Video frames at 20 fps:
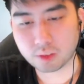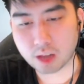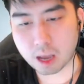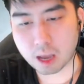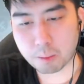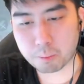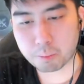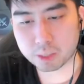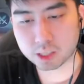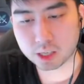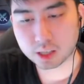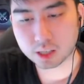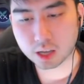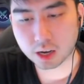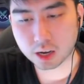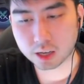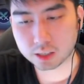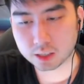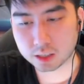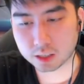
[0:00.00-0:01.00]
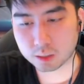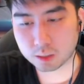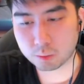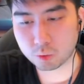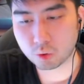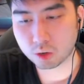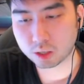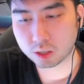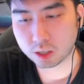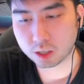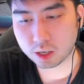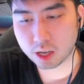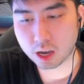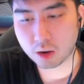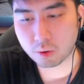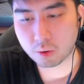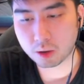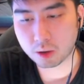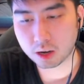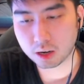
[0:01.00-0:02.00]
apes kita guys ketemu guardian di
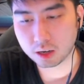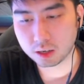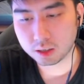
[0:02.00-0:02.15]
awal